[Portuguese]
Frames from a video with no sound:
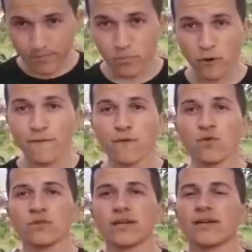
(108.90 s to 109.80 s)

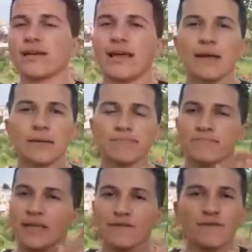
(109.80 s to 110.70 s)
profunda, é,
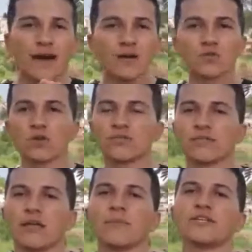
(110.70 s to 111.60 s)
tem vários outros
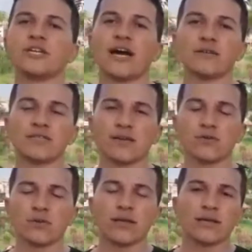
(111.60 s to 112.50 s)
intermediários
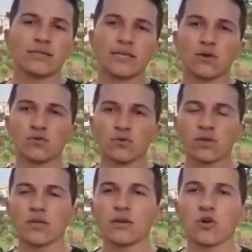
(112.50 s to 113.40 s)
segundo, segundo o
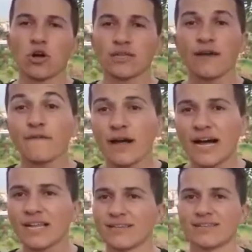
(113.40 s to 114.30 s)
que Cotter
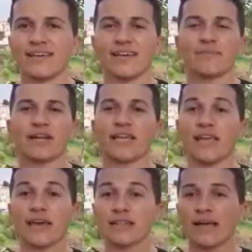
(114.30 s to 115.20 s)
fala, né? Para
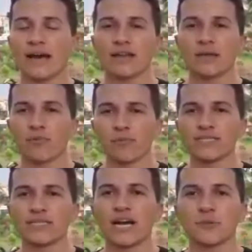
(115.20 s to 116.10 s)
quem era da área da
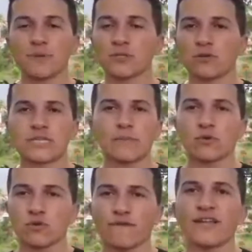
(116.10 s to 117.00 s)
publicidade, o pessoal sabe o que
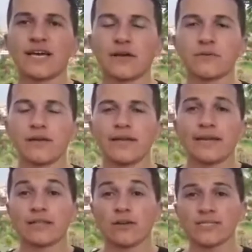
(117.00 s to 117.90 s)
eu estou falando.
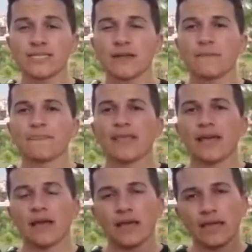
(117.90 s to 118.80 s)
Então, assim,
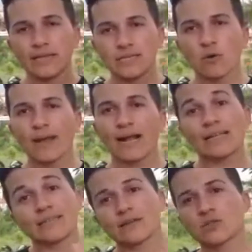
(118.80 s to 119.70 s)
isso é o
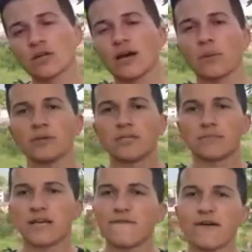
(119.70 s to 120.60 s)
mercado tradicional. Nós
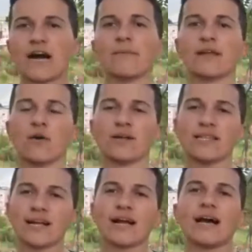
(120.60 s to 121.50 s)
temos a fábrica, o
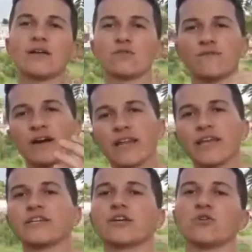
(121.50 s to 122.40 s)
atacado, vareja varejo, a